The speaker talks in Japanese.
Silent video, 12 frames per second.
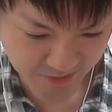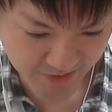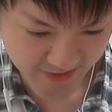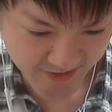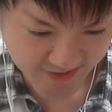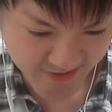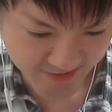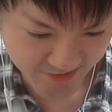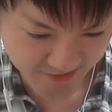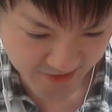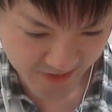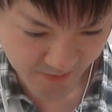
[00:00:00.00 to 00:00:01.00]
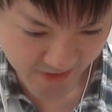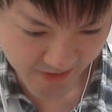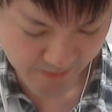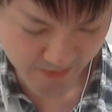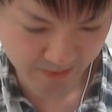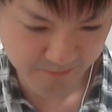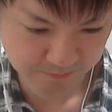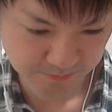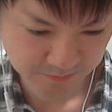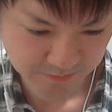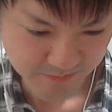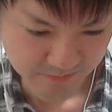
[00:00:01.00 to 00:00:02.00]
うから、ちゃんと決めれれば。
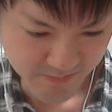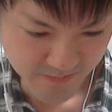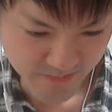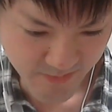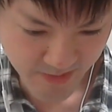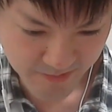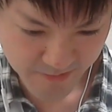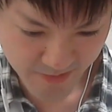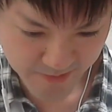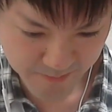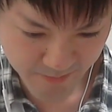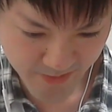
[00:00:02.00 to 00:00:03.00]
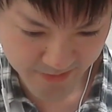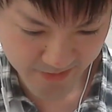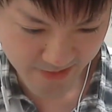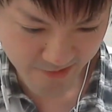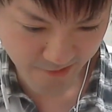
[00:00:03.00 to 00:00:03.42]
ワンパン狙